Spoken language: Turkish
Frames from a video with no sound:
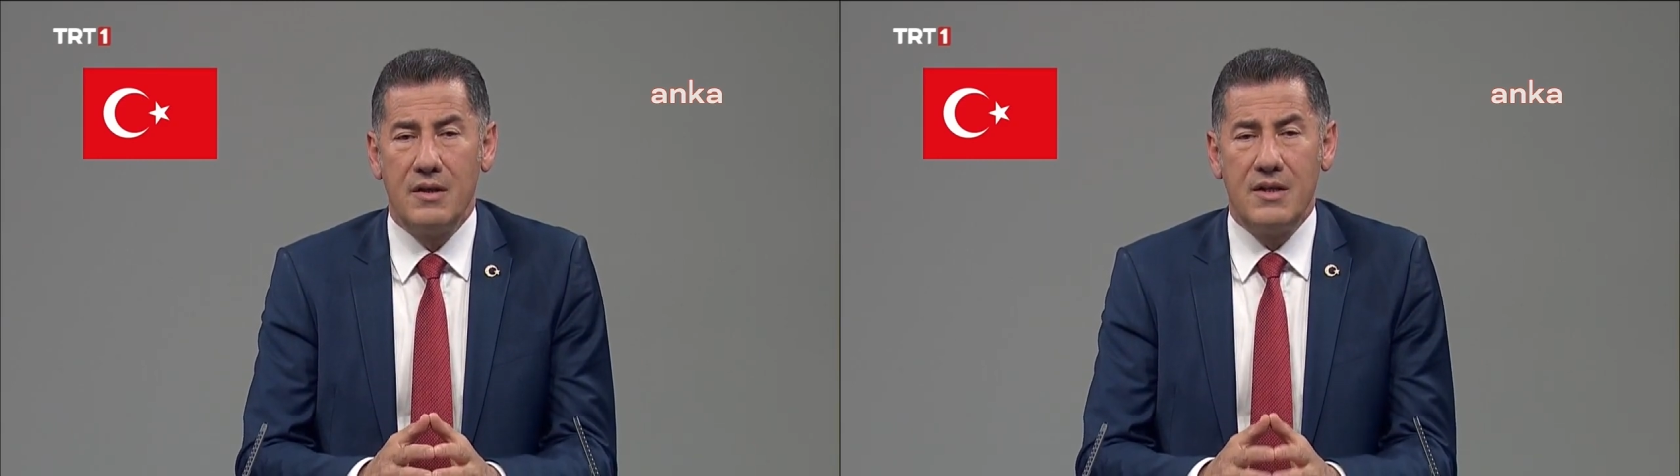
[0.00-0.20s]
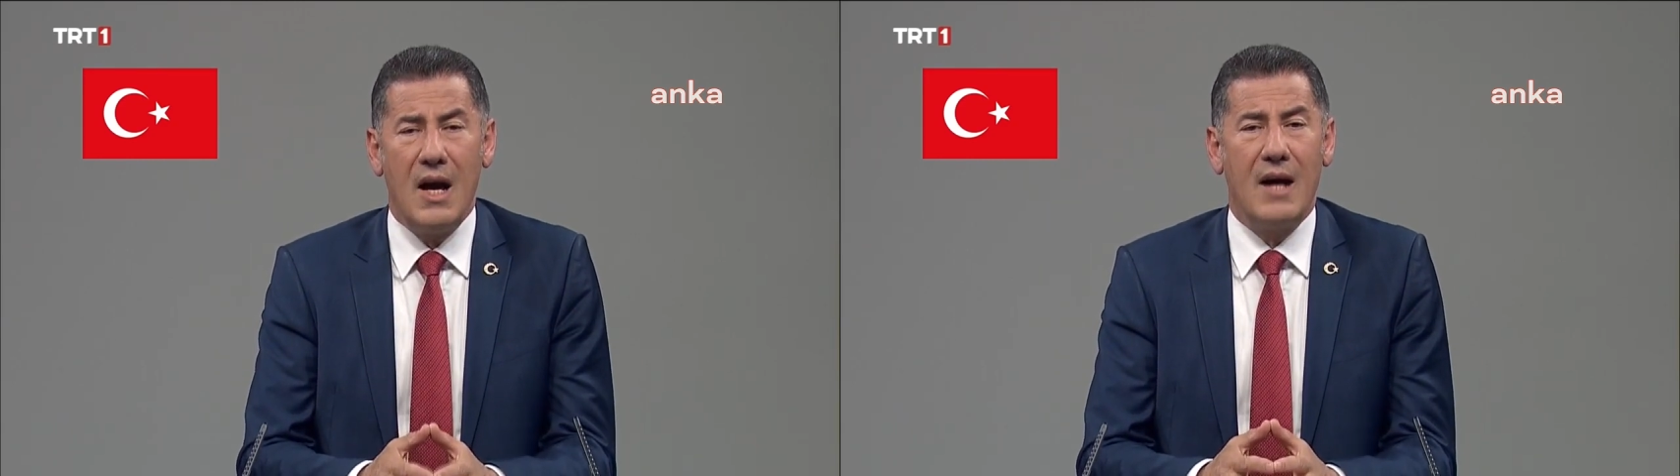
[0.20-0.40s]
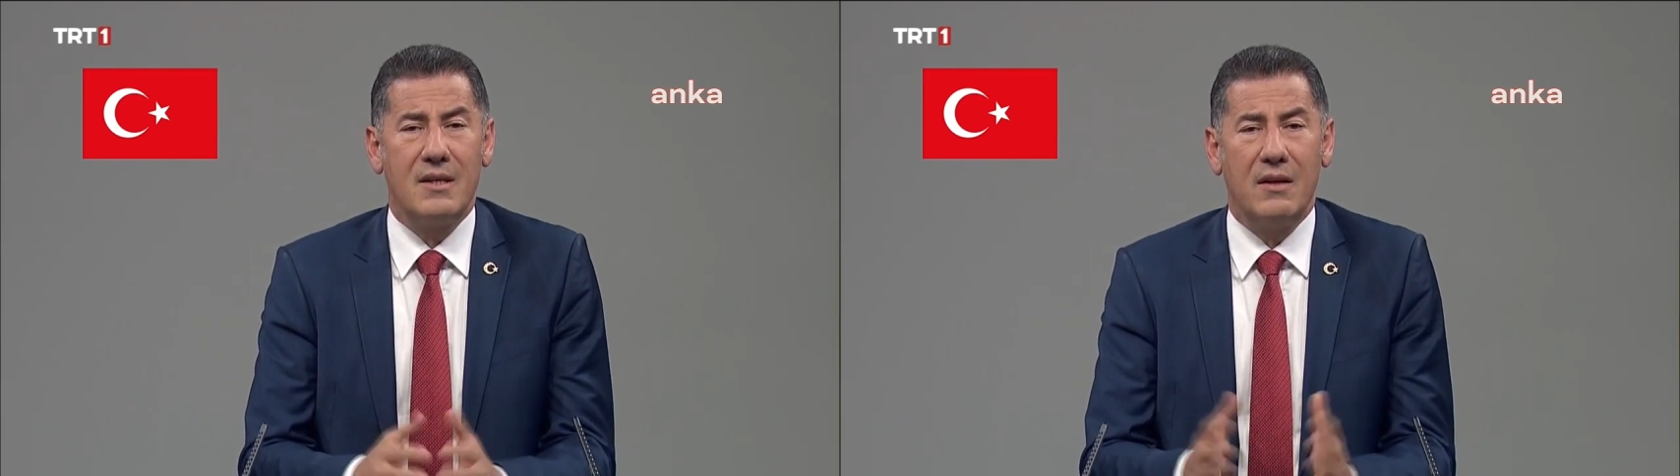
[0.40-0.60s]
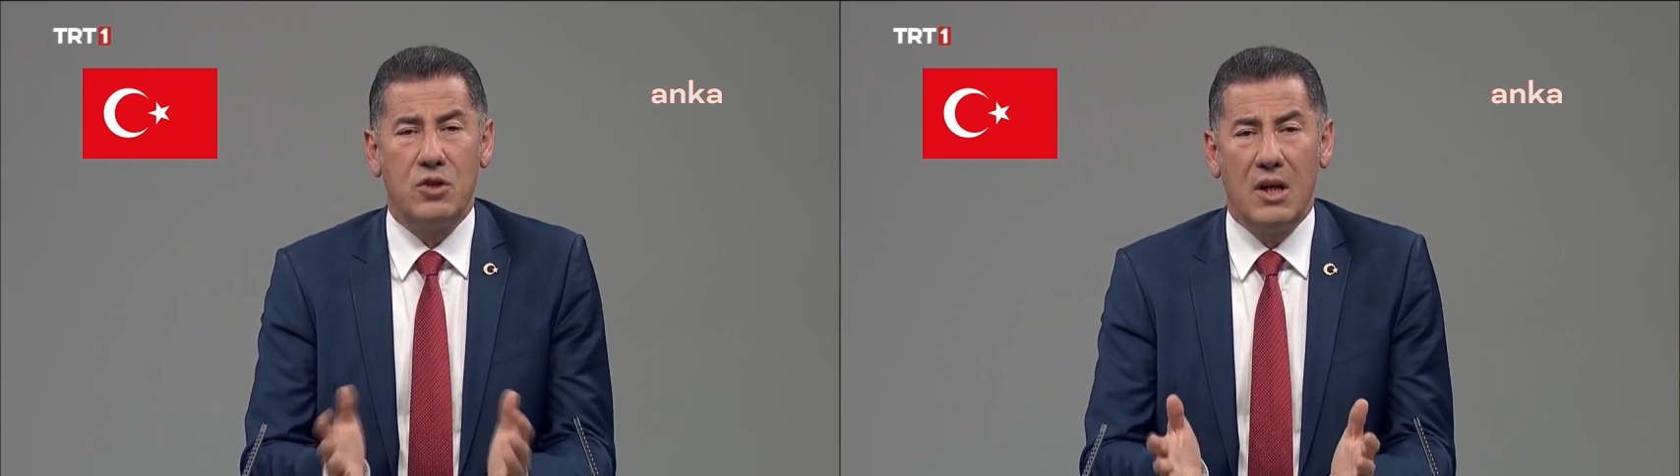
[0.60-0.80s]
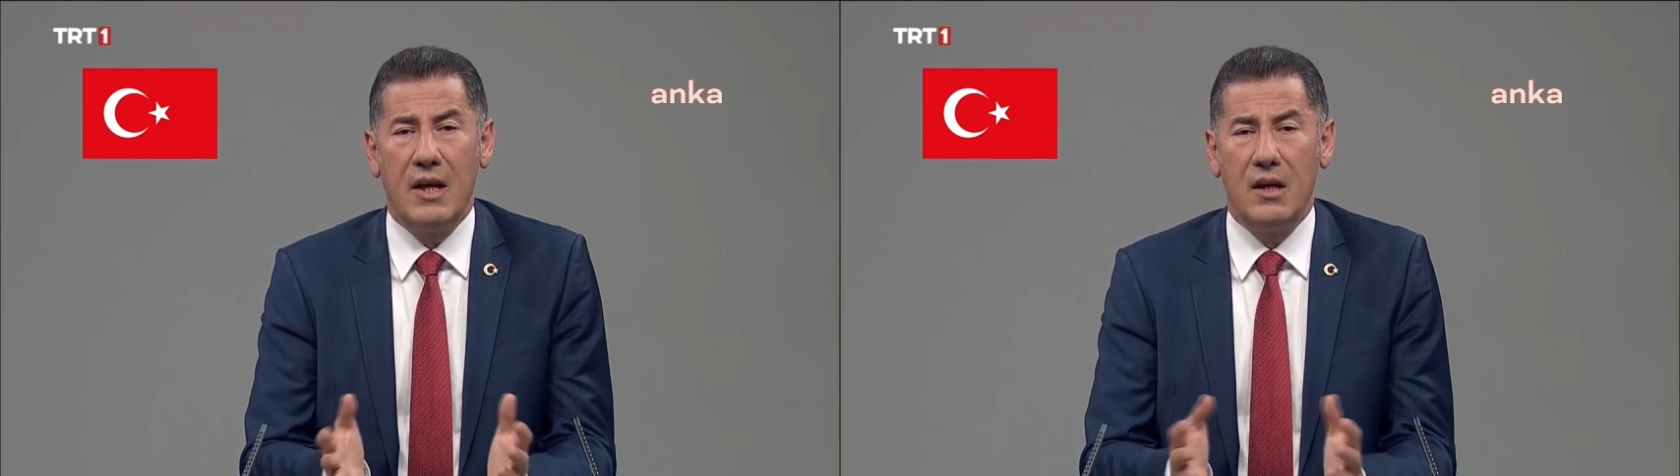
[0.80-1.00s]

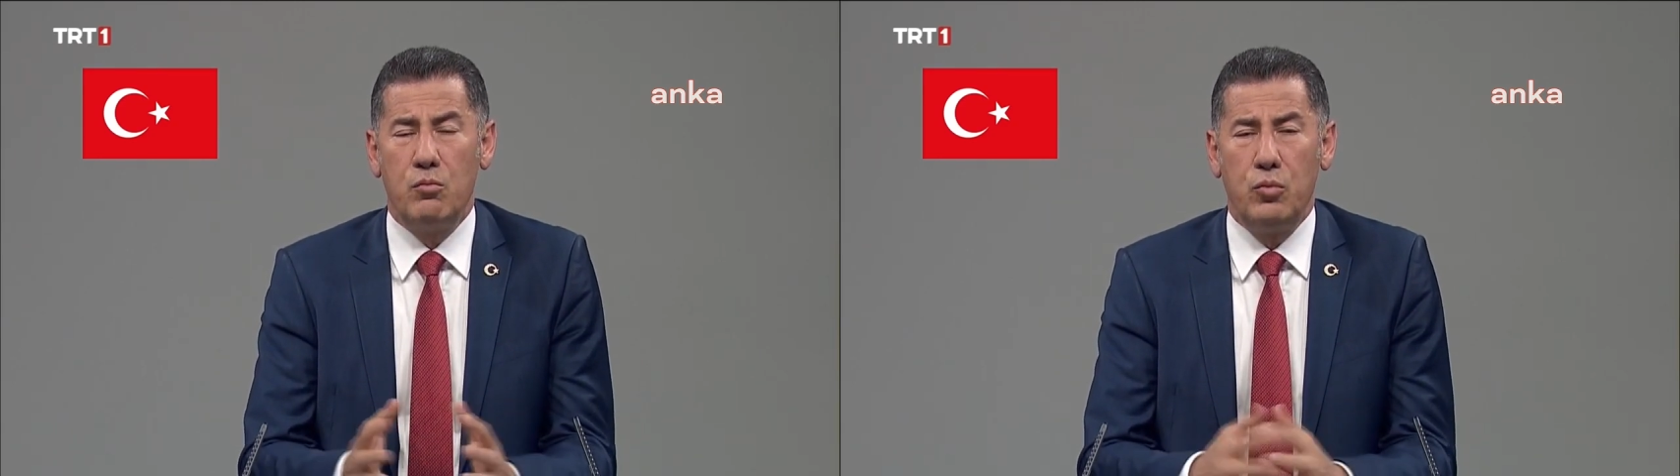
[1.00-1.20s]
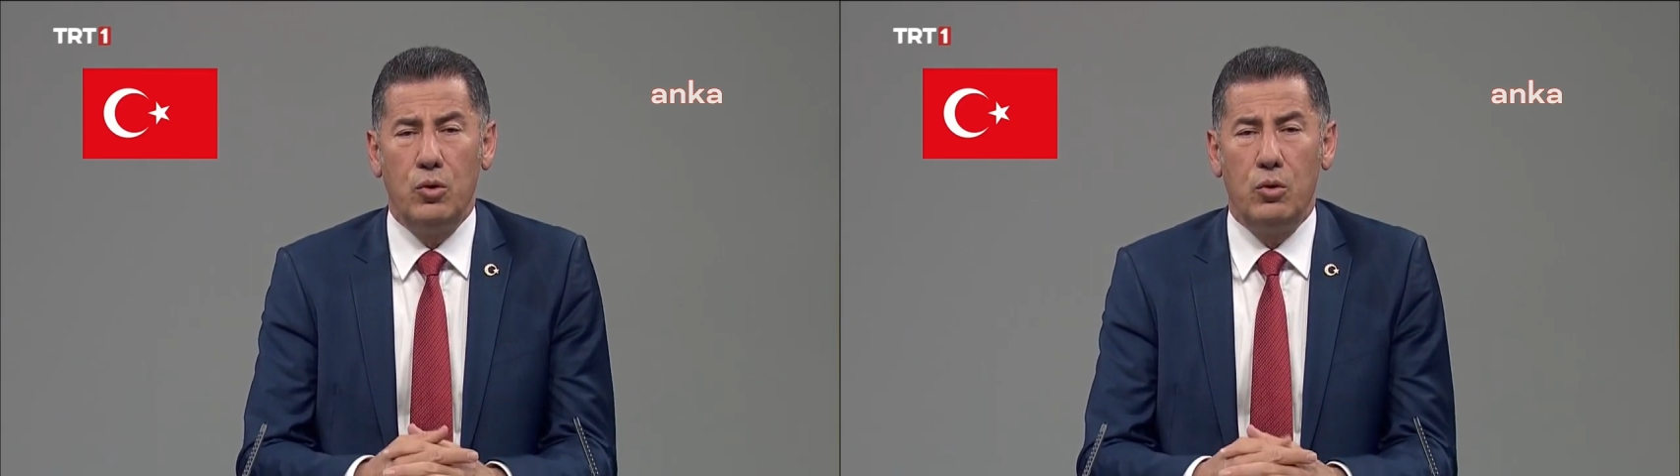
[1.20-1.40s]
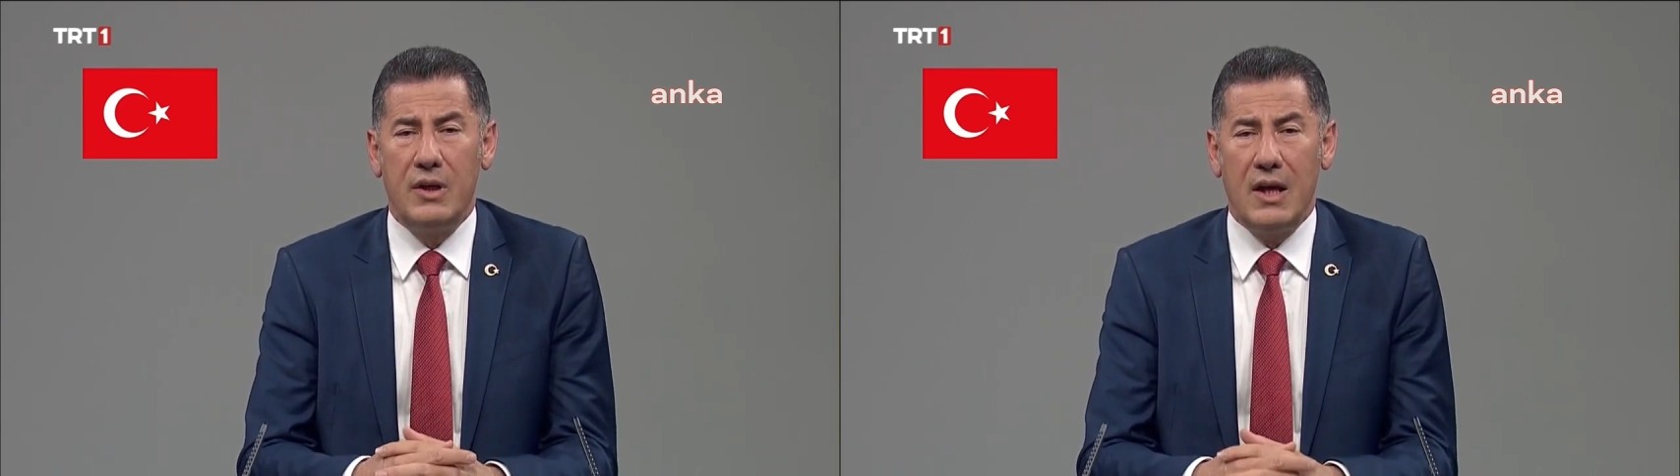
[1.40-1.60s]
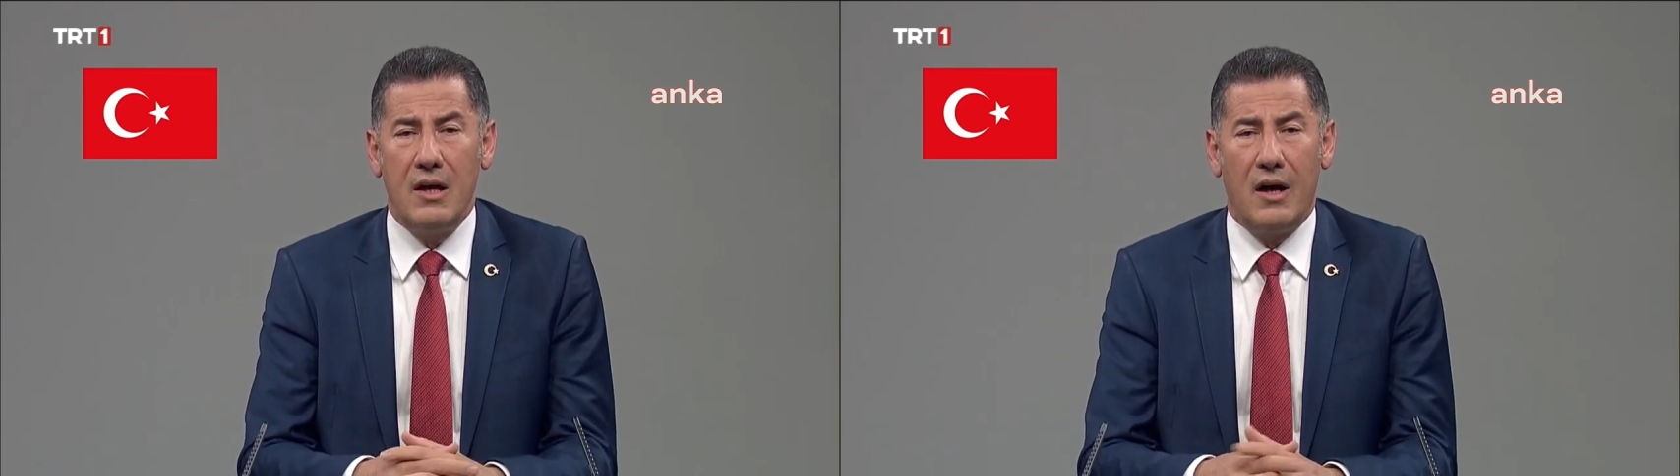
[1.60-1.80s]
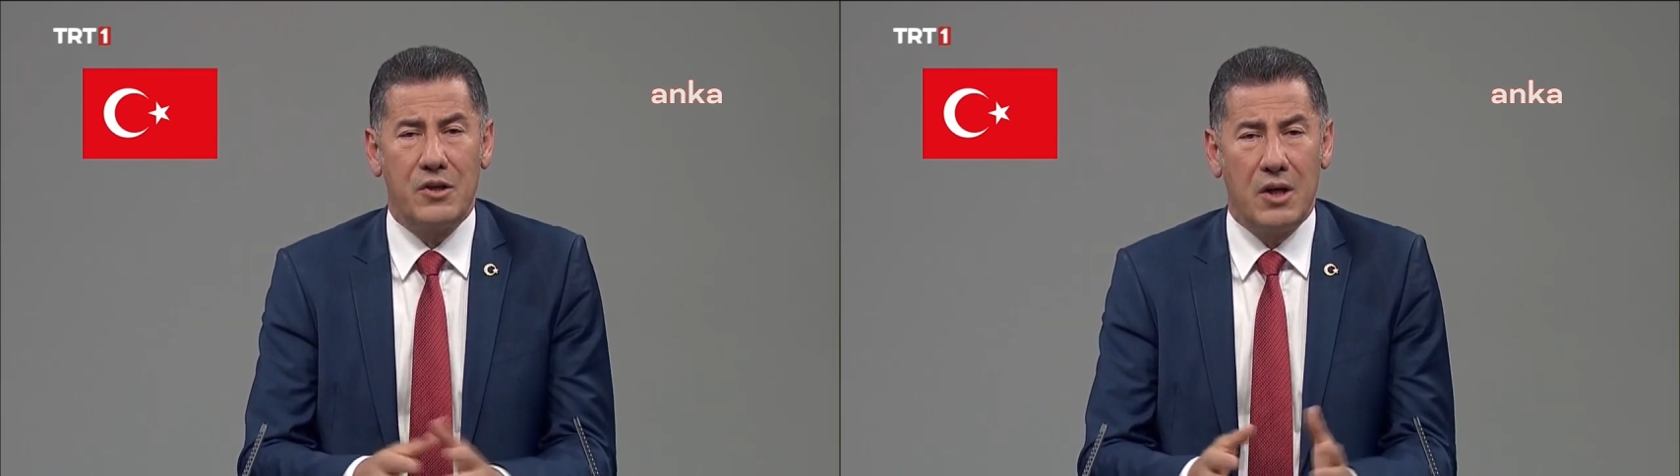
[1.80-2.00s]
Siyasetçilerin bu
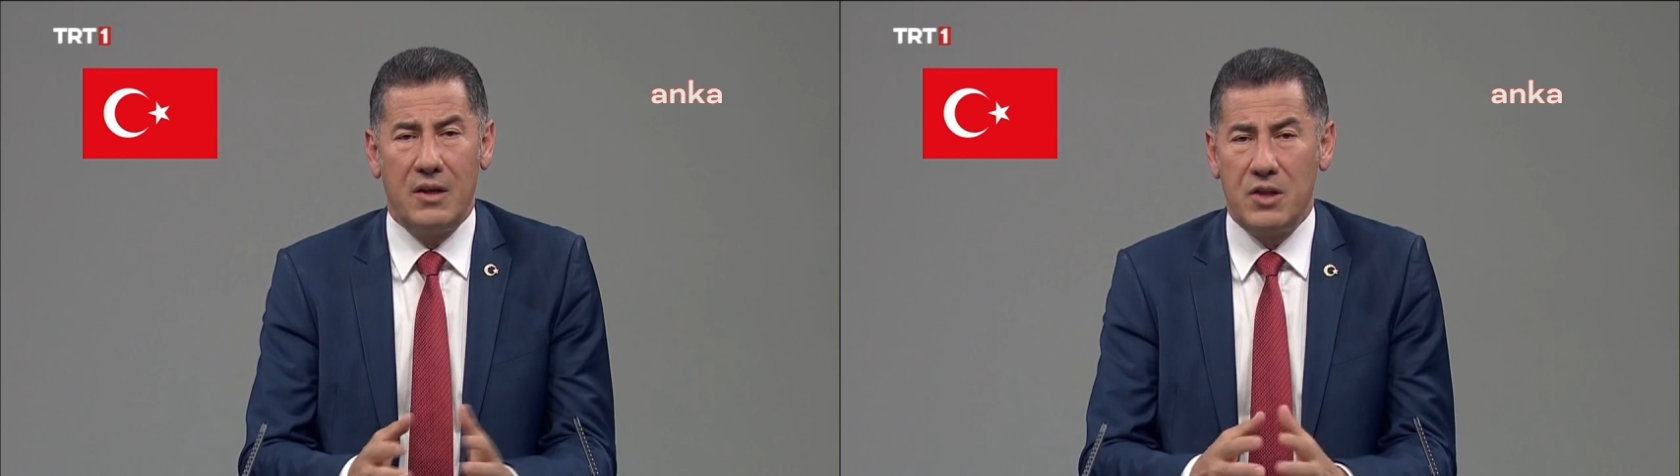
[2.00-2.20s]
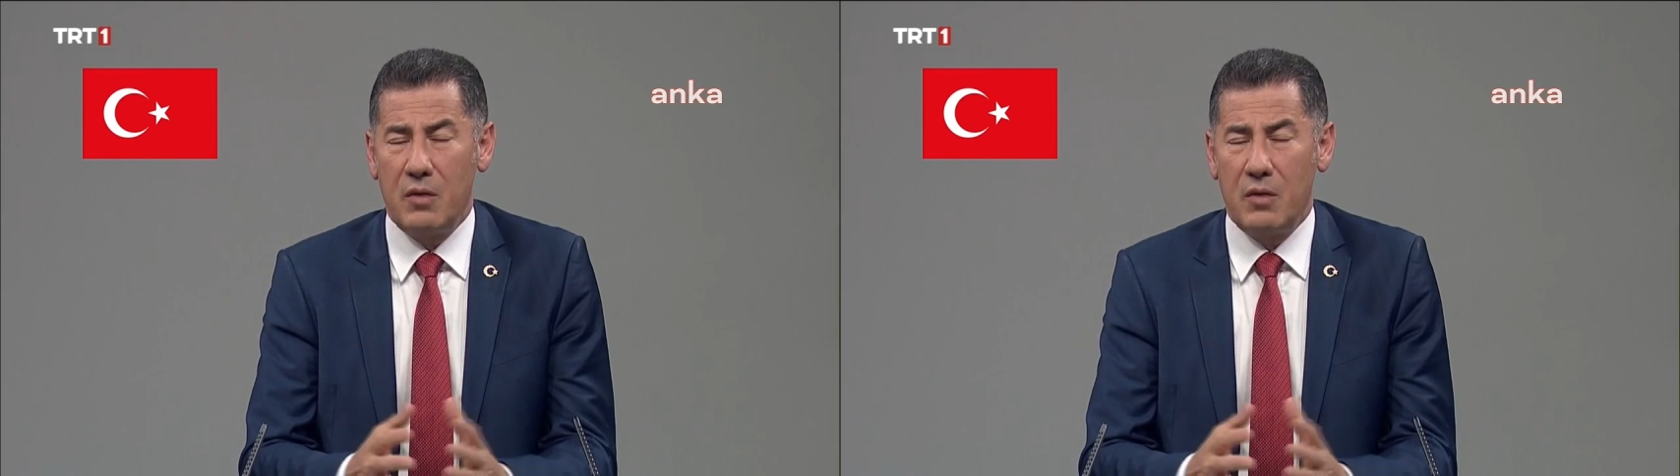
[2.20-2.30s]
ülkeyi aşağı